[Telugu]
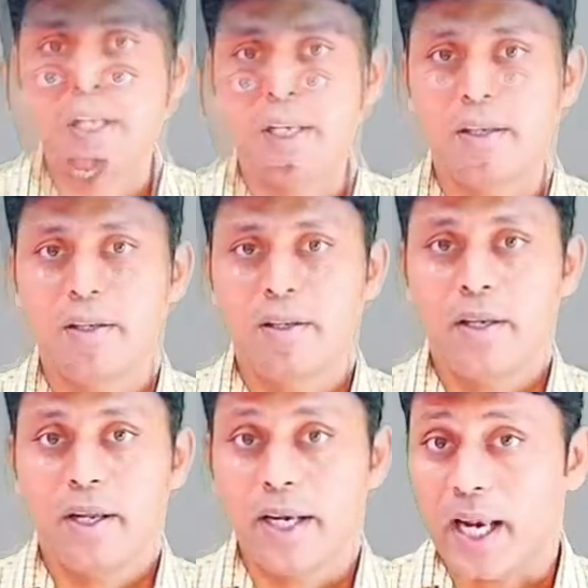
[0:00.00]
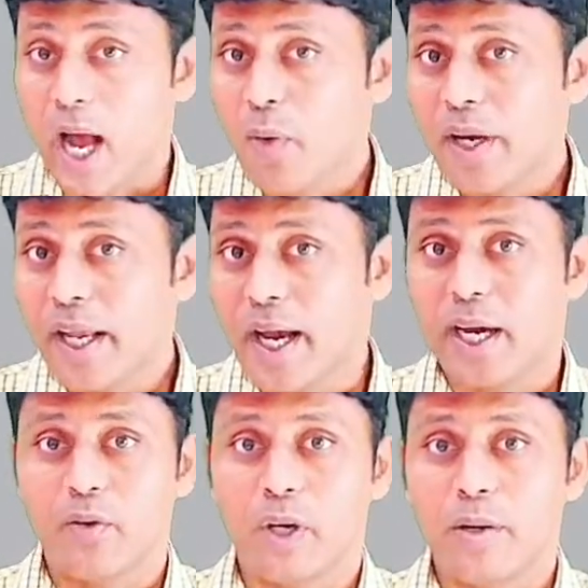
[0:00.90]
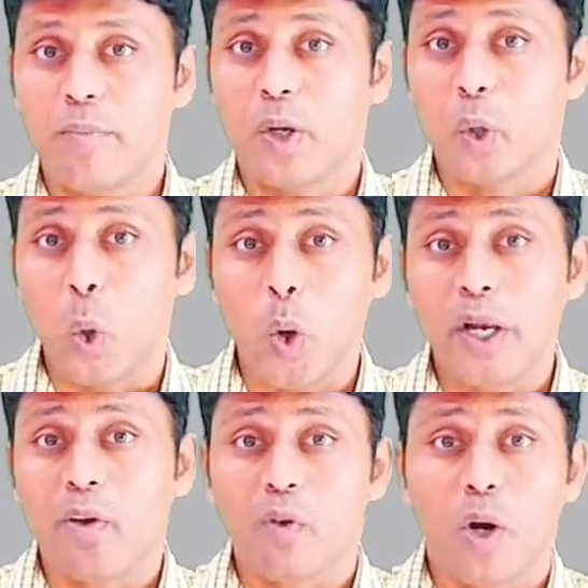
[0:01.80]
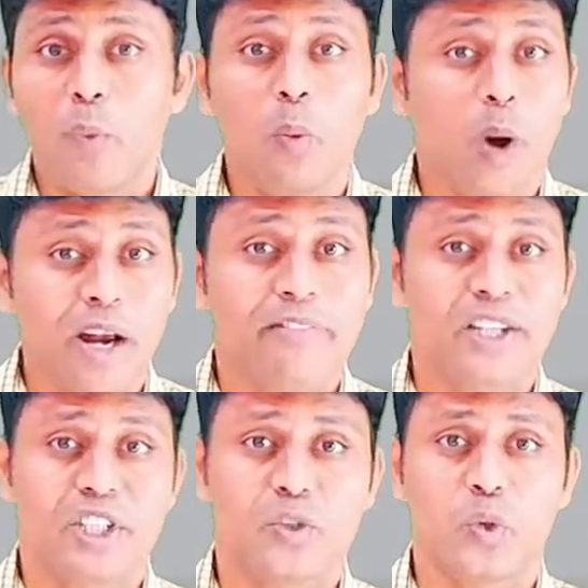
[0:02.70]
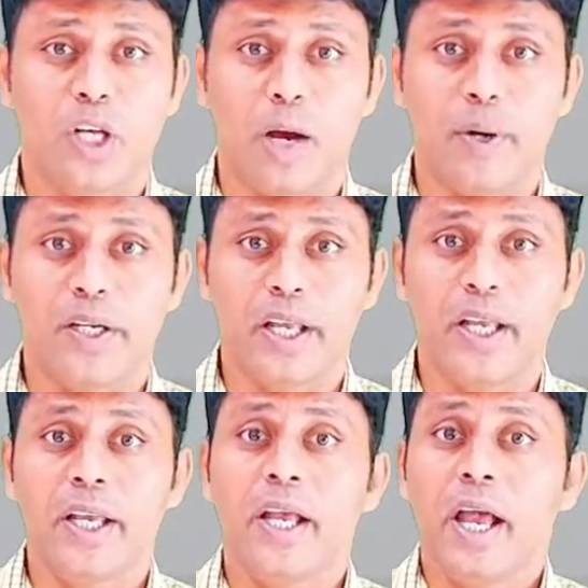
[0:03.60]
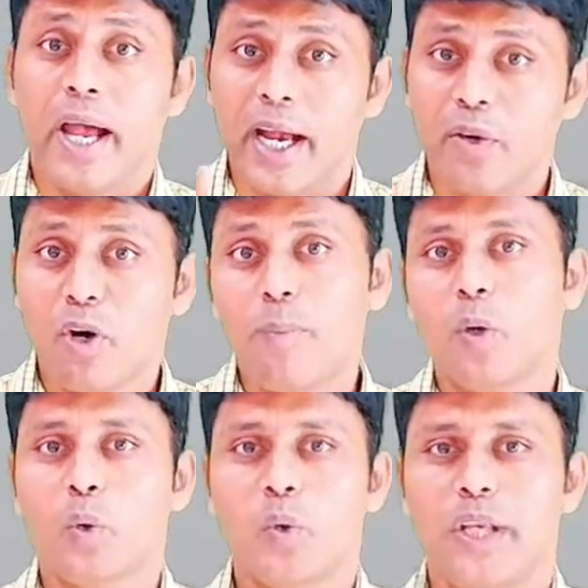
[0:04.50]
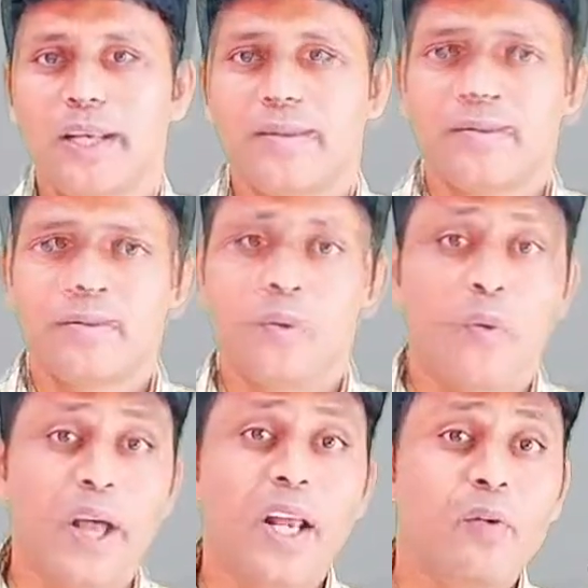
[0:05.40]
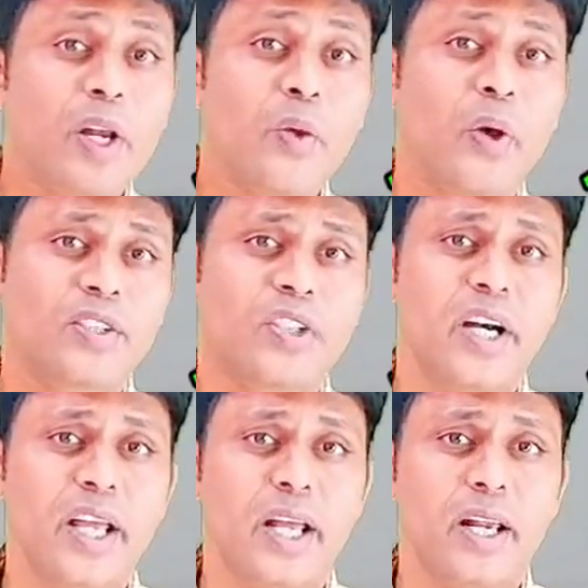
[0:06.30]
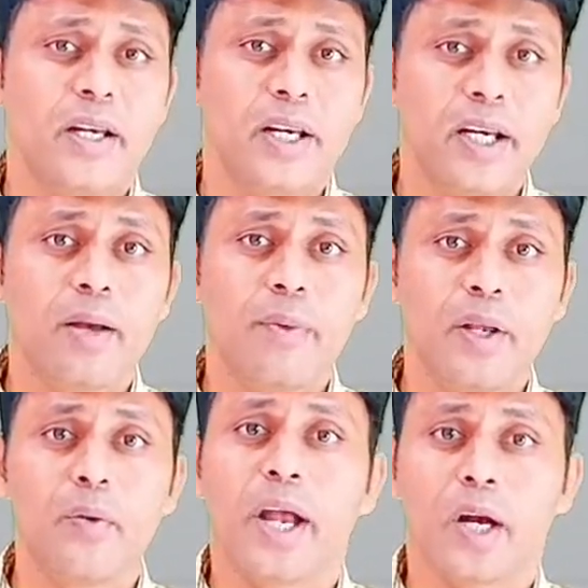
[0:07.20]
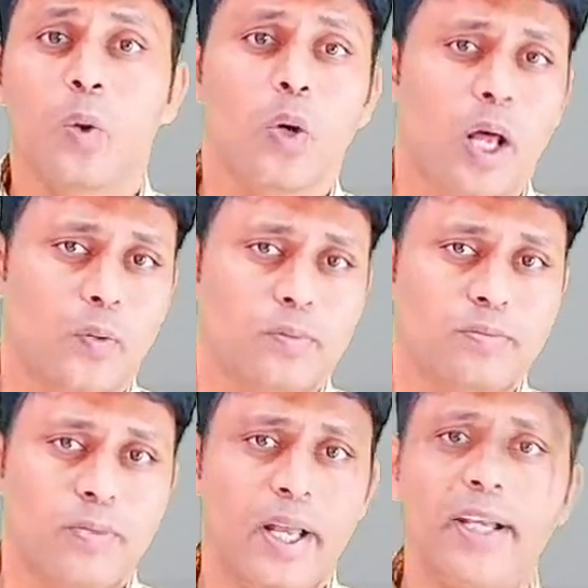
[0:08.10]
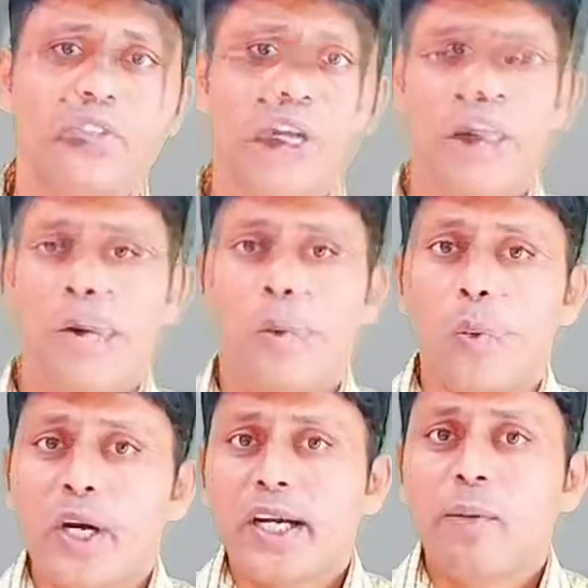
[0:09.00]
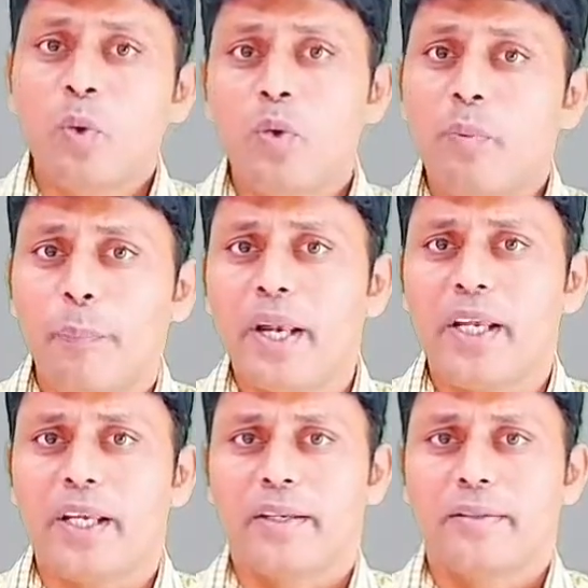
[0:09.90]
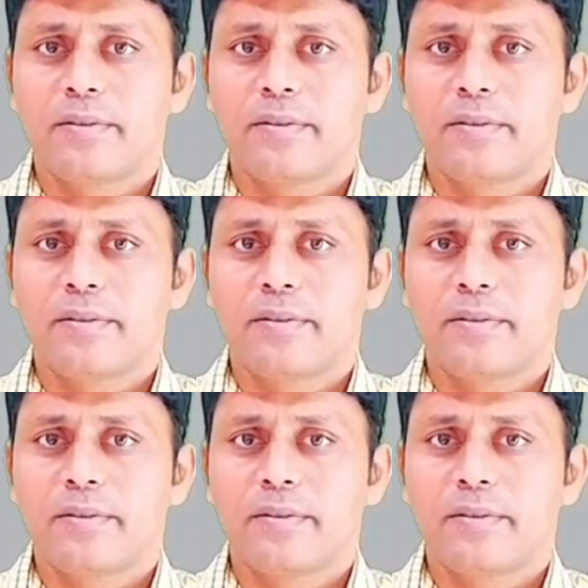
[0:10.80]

నా నావ్ అనే యాడ్వర్బ్ గో అనే వర్బ్ను మాడిఫై చేస్తుంది కాబట్టి యాడ్వర్బ్ అవుతుంది వేర్ వర్ యూ ఎస్టర్డే నిన్న మీరు ఎక్కడున్నారు ఎస్టర్డే ఉండటము పని